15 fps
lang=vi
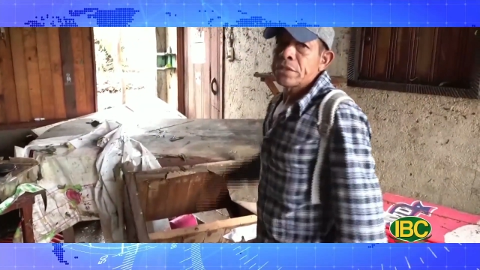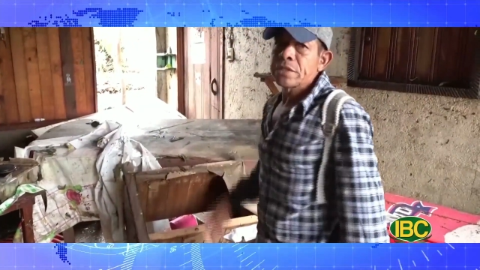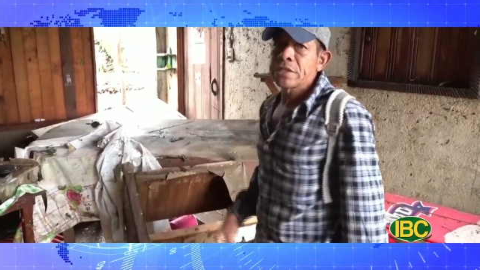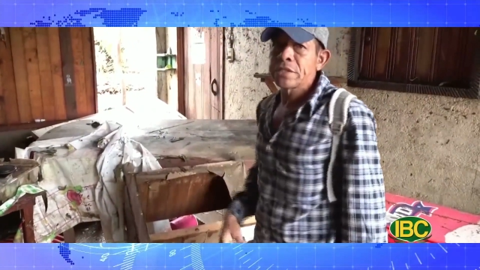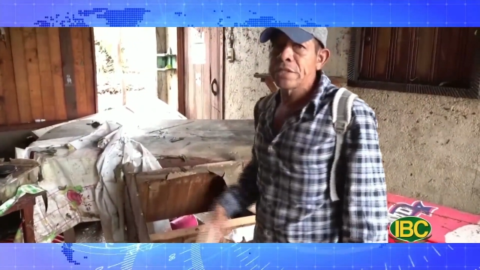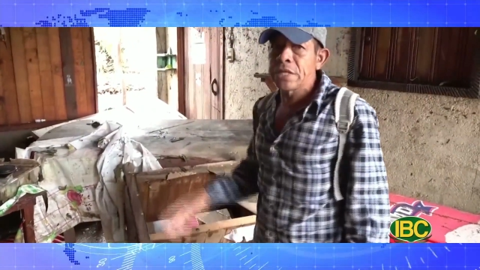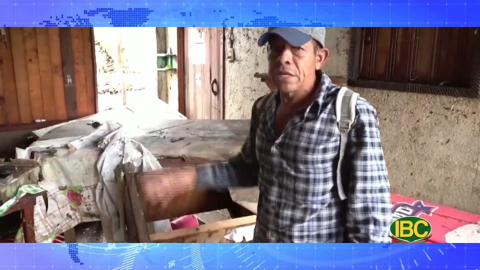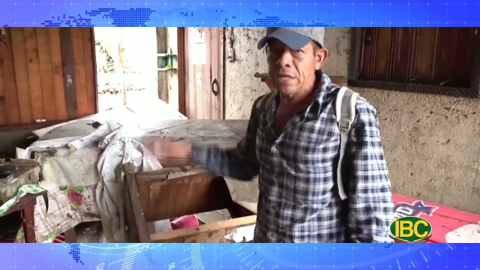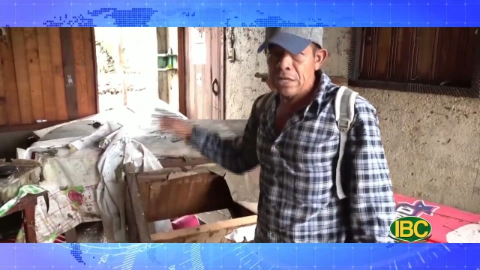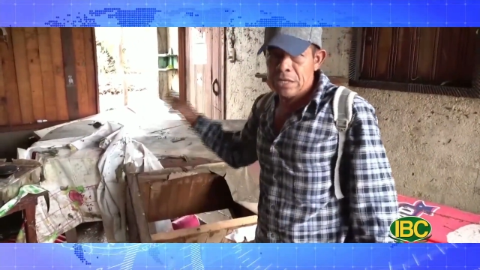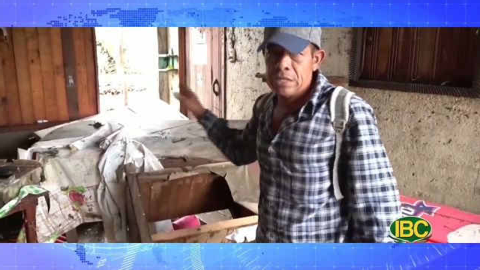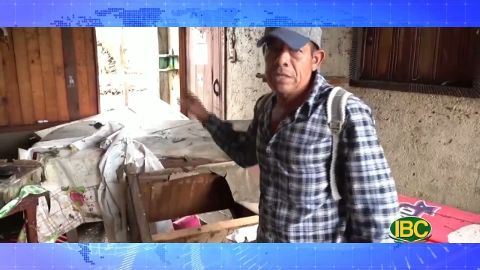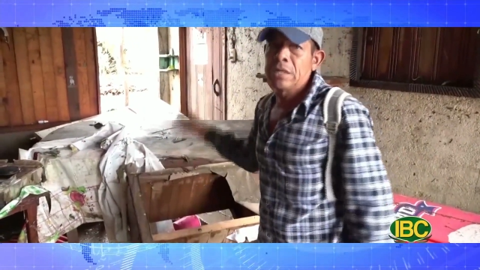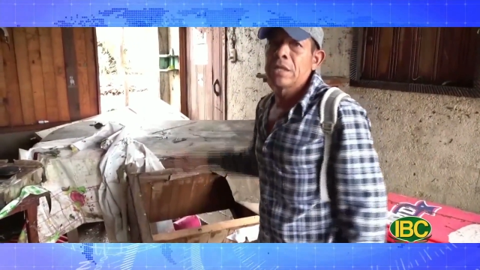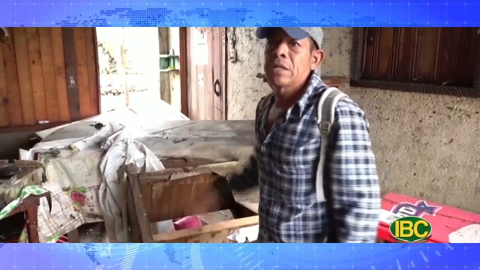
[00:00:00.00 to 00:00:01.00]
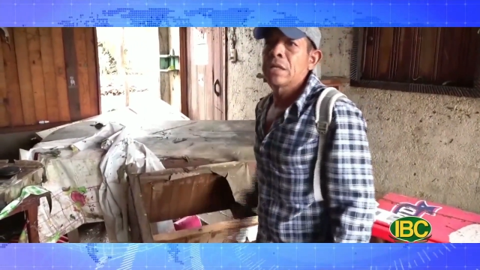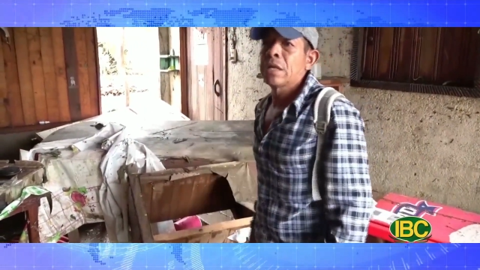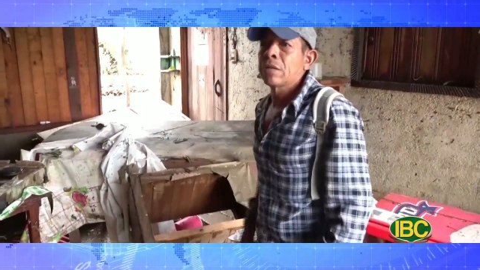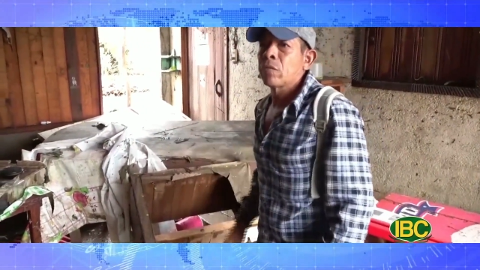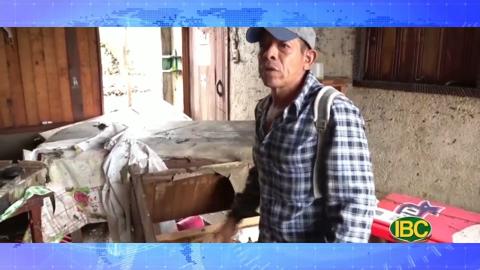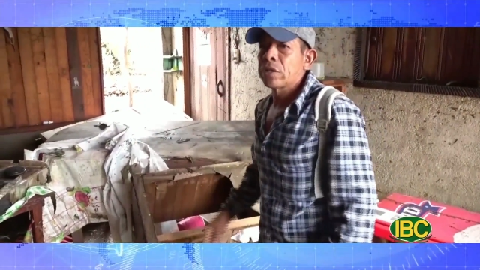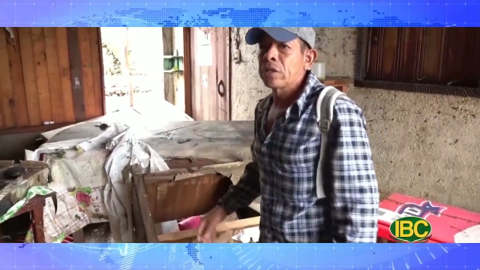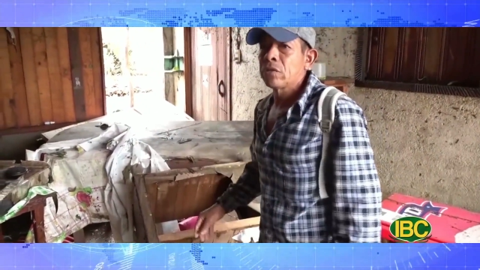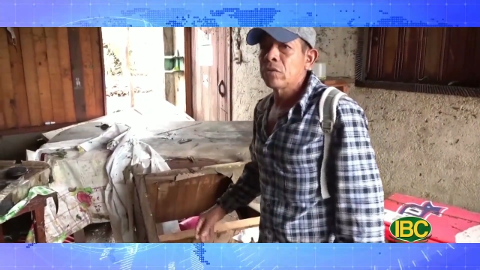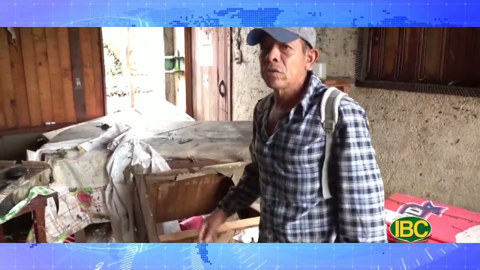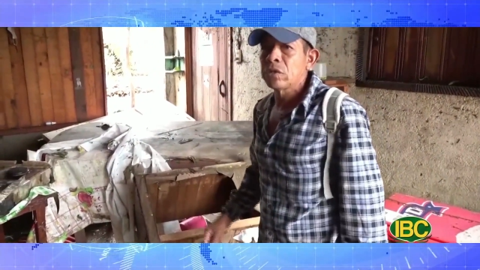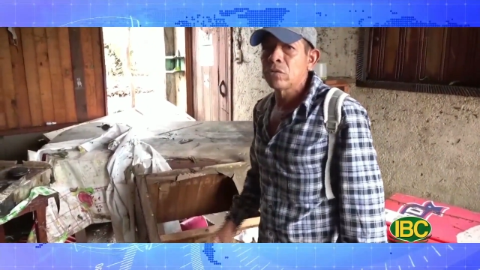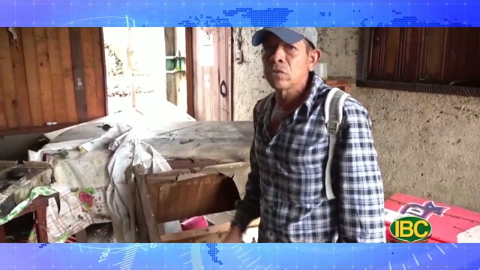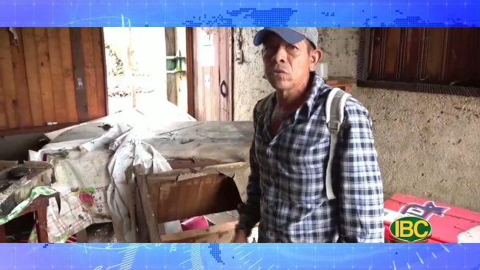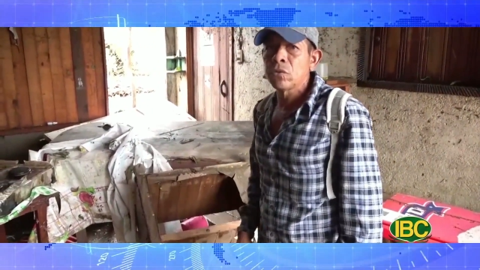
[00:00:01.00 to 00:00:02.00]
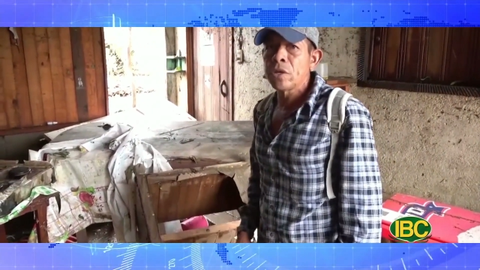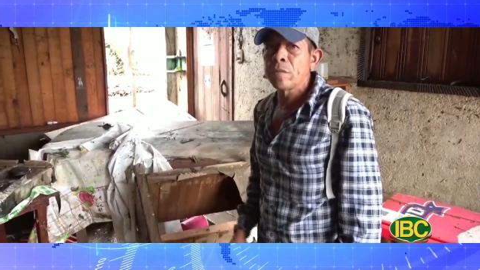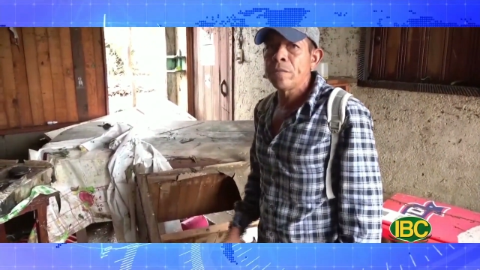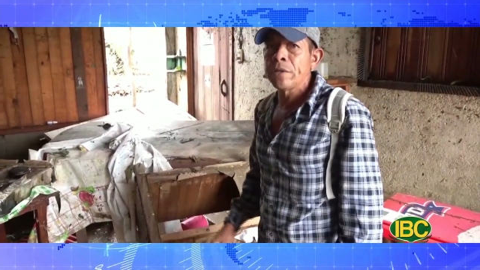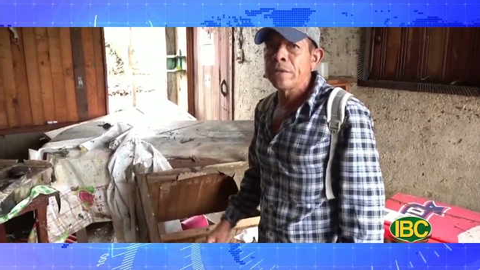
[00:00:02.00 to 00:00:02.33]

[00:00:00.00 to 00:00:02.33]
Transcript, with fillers: dây điện thoại đã bị ngắt vào hôm thứ Hai,